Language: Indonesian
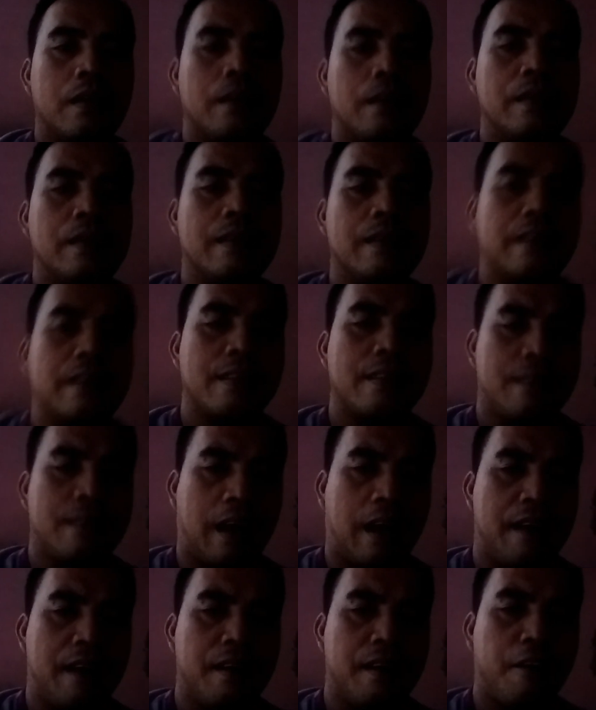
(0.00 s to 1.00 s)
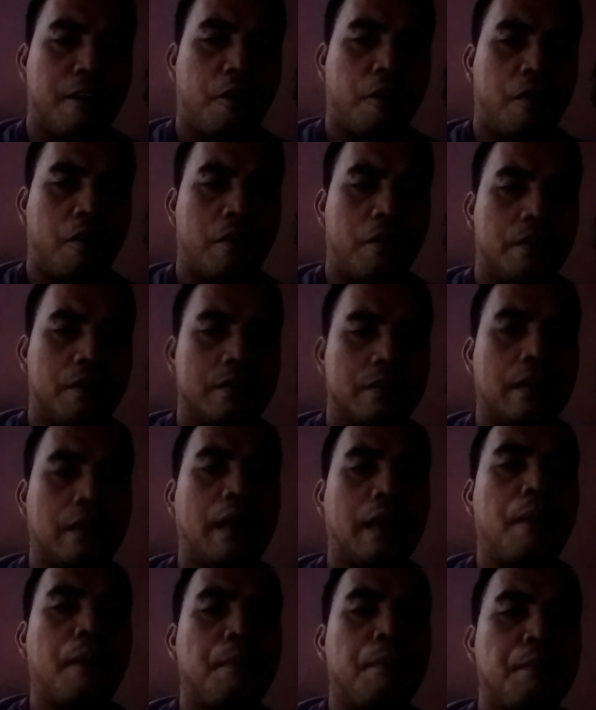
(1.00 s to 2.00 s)
Di gereja Anda kok,
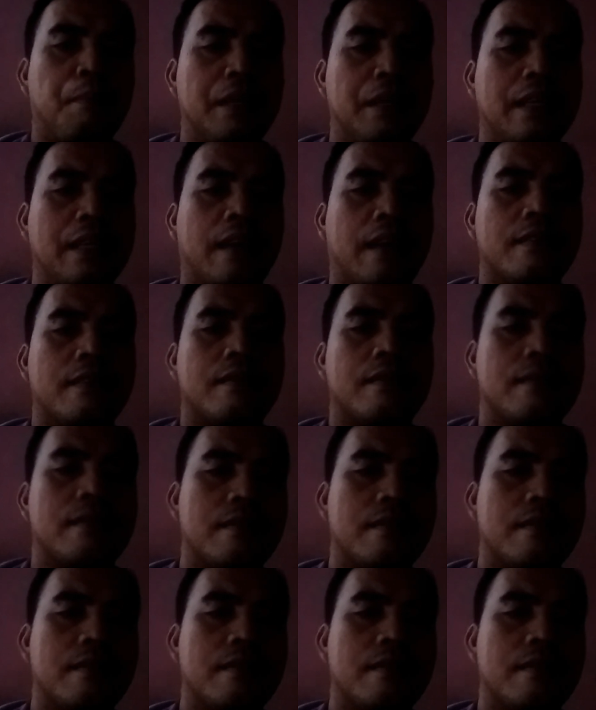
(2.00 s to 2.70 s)
saya melihat